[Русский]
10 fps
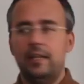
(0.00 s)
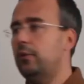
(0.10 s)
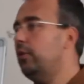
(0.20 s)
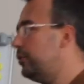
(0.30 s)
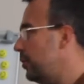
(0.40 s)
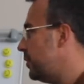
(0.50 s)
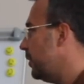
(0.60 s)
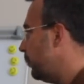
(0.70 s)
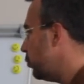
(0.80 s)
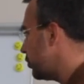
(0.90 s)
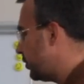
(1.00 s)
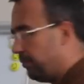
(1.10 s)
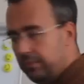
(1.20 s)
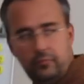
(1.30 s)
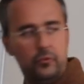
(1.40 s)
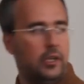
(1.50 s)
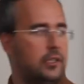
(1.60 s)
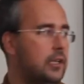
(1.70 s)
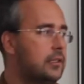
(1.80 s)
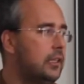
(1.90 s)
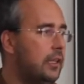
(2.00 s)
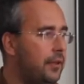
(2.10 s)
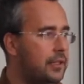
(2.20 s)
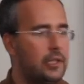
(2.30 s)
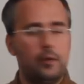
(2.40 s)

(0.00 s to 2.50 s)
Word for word: но идете и не можете ну, нигде остановиться,